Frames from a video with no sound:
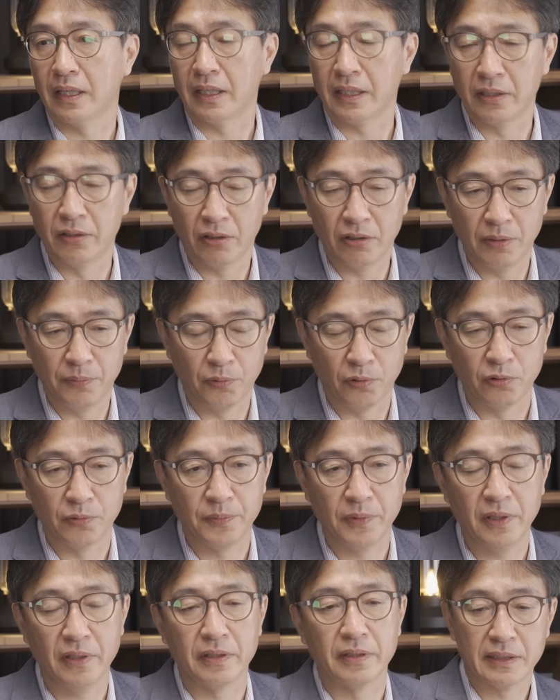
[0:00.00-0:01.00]
그러니까 일억을
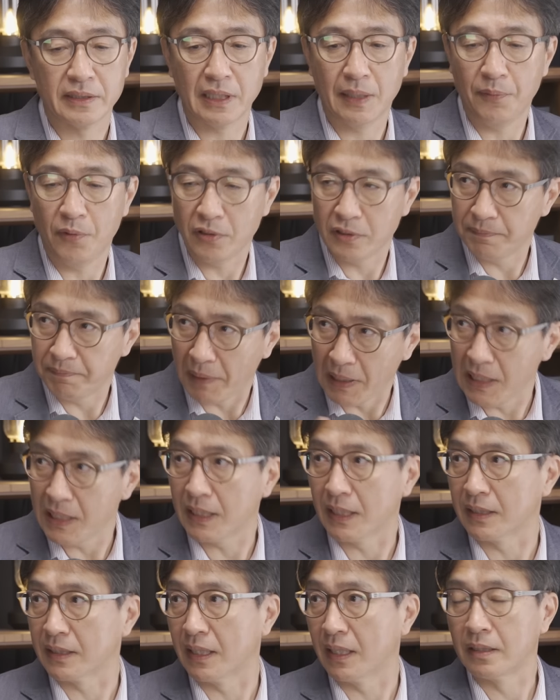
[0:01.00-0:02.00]
모으면 삼억은 빨리
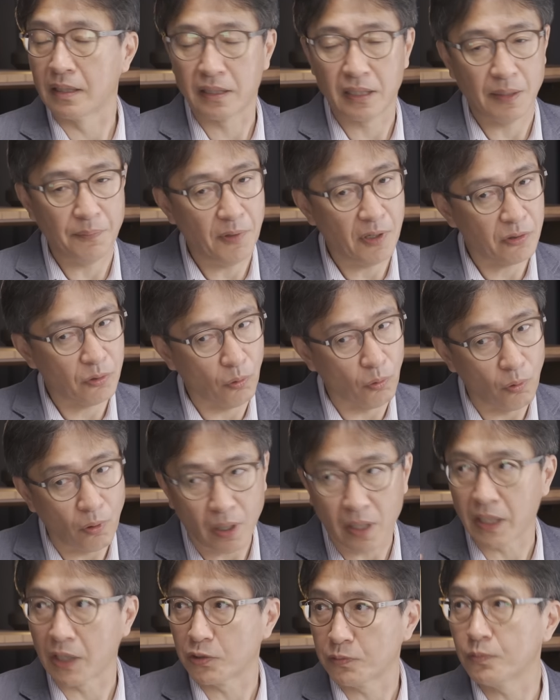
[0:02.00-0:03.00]
간다. 근데 삼억에서 오억
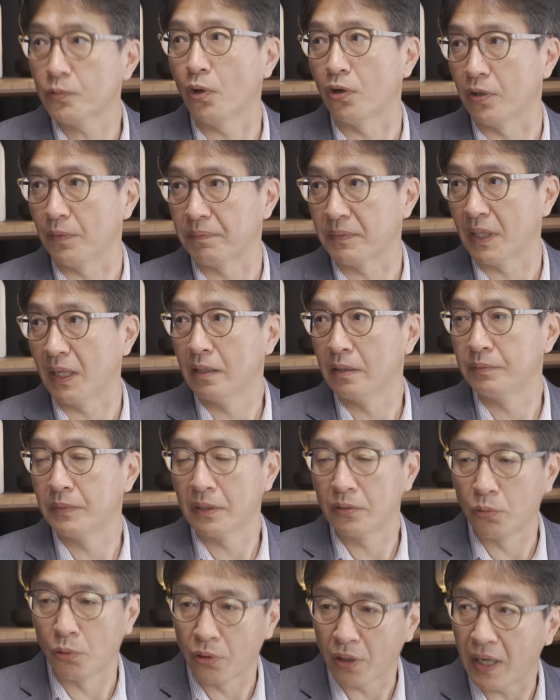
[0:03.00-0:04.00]
가는 게 좀 더 어렵다.
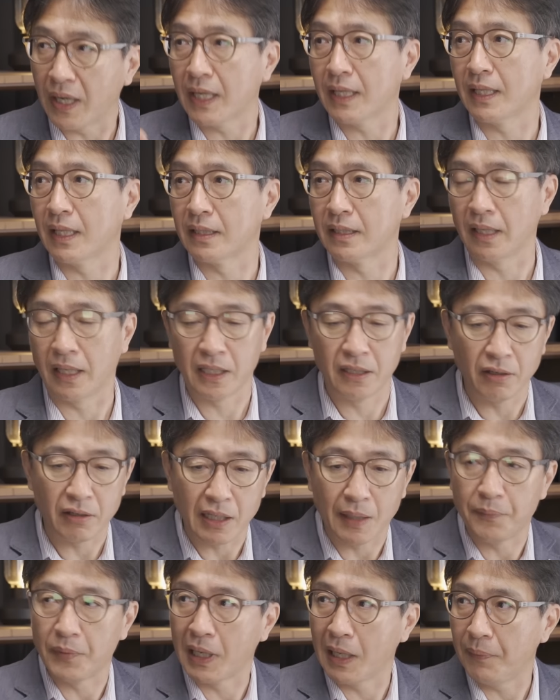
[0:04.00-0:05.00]
그런데 노력하게 된다.
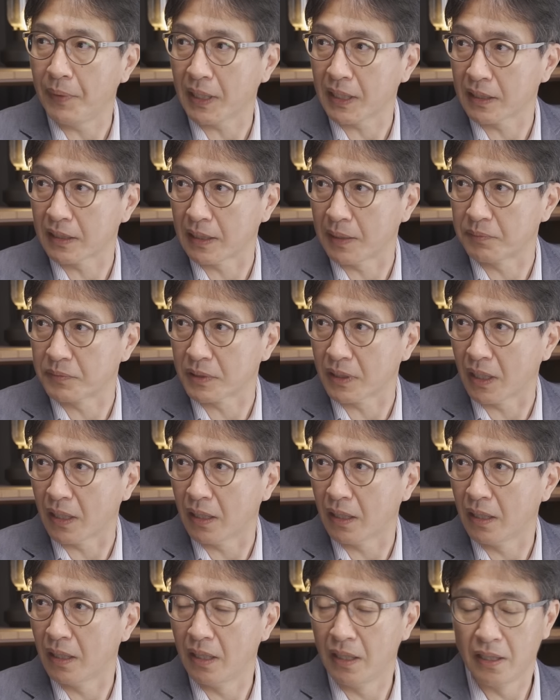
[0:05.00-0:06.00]
일억을 한번 해봤기 때문에.
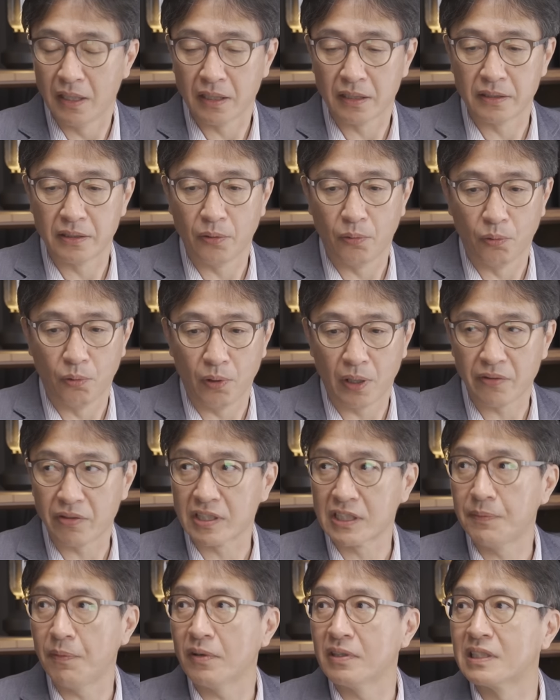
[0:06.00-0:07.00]
네. 근데 오억에서
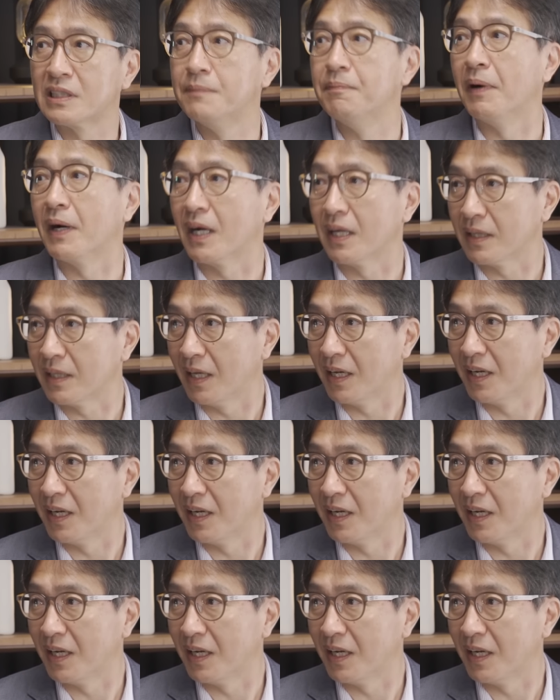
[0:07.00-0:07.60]
십억은 금방 간다.